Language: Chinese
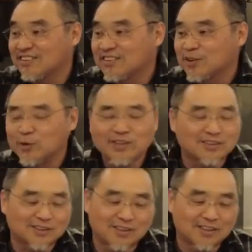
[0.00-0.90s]
所以，
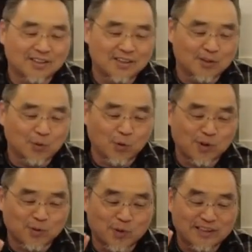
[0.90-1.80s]
我
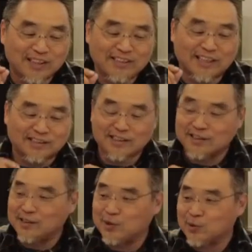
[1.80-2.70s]
我今天讲这个
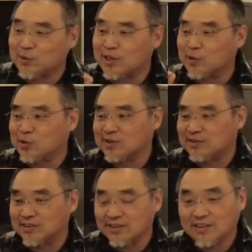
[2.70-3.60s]
事情，就是告诉你们，
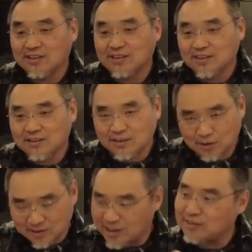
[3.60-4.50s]

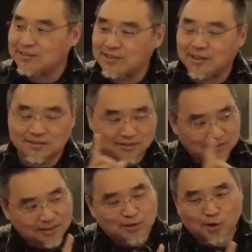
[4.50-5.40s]
你要知道，
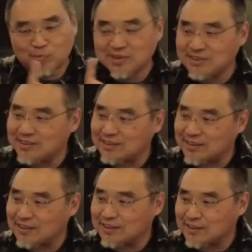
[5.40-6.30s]
是我们这
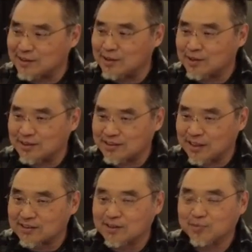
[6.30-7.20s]
个是像
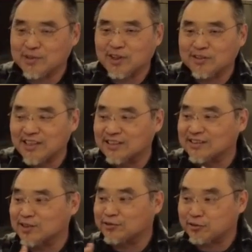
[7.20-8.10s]
是比较像
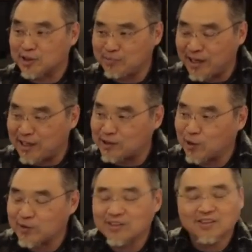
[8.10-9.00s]
是福音派的教
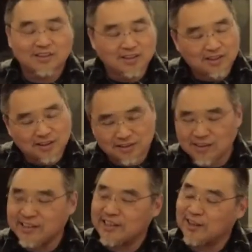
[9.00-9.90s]
会，可是
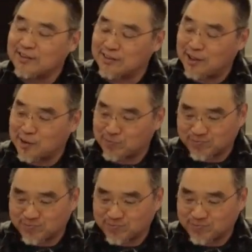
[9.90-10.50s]
你也要知道，